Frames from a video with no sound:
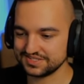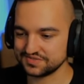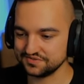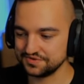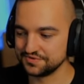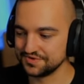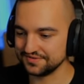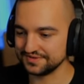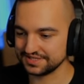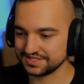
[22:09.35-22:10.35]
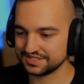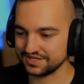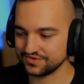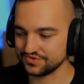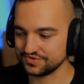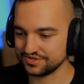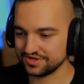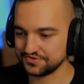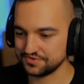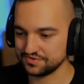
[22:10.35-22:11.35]
skonfigurować jakoś
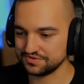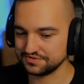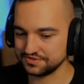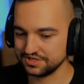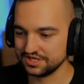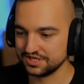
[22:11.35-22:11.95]
hardkorowo,